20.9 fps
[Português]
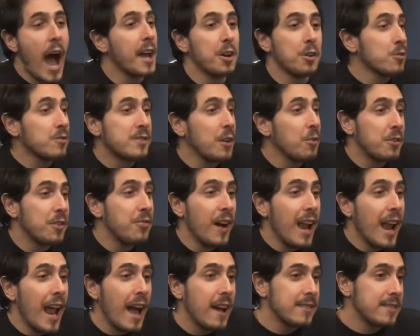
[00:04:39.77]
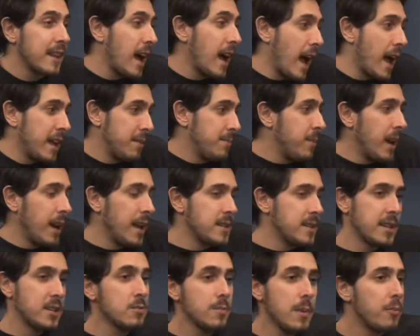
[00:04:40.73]
aí eu não tenho o que falar, tá. Aí
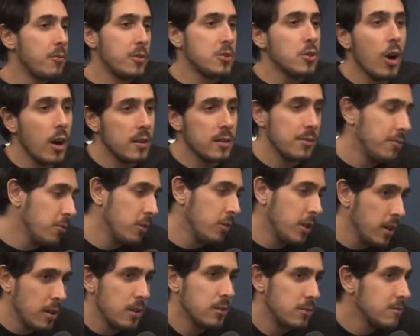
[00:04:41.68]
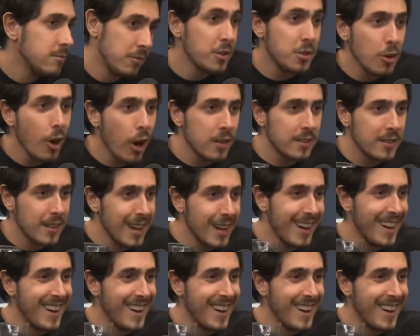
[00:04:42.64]
beleza, é isso mesmo, fui idiota, fui. Fui idiota.